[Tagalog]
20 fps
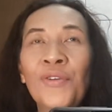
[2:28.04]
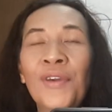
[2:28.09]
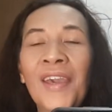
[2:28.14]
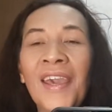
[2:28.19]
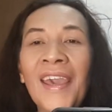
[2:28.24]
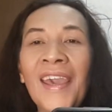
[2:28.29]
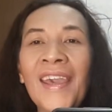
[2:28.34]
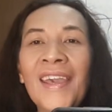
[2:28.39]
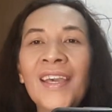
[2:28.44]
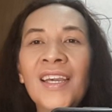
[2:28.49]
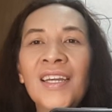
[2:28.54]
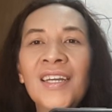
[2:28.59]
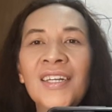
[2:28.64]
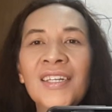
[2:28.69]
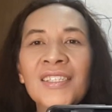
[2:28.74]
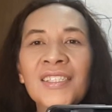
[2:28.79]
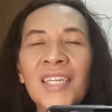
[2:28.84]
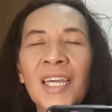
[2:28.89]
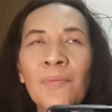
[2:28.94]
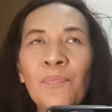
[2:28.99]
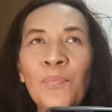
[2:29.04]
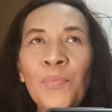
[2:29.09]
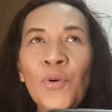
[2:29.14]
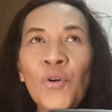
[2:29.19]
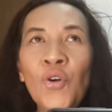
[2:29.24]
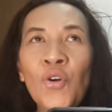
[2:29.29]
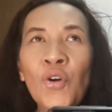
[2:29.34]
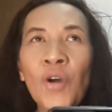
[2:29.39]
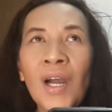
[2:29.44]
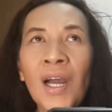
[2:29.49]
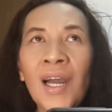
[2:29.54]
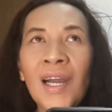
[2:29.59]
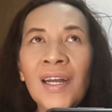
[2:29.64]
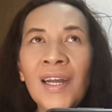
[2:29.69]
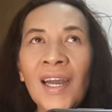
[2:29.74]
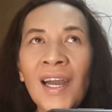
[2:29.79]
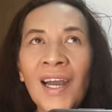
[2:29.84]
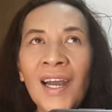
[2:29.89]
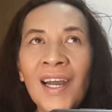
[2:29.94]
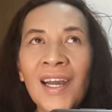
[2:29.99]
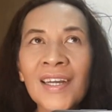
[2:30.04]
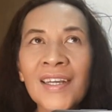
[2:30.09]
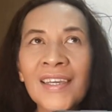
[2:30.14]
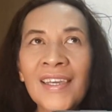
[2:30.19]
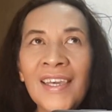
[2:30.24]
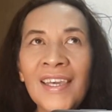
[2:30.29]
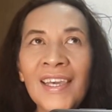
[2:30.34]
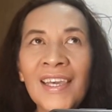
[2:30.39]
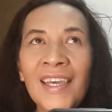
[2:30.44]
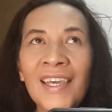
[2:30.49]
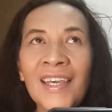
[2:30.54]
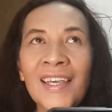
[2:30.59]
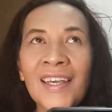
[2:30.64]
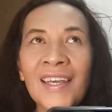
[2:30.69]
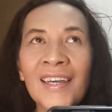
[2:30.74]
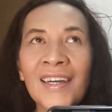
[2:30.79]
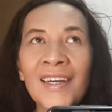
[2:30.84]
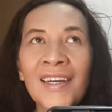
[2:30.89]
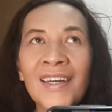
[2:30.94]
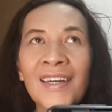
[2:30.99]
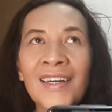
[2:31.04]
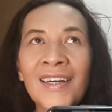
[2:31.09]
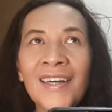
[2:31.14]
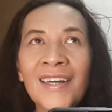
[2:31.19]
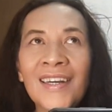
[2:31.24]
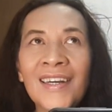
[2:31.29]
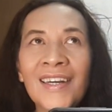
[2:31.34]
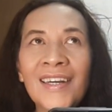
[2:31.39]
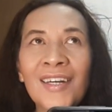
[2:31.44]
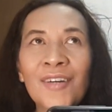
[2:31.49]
Okay? Siya po ang aking uh,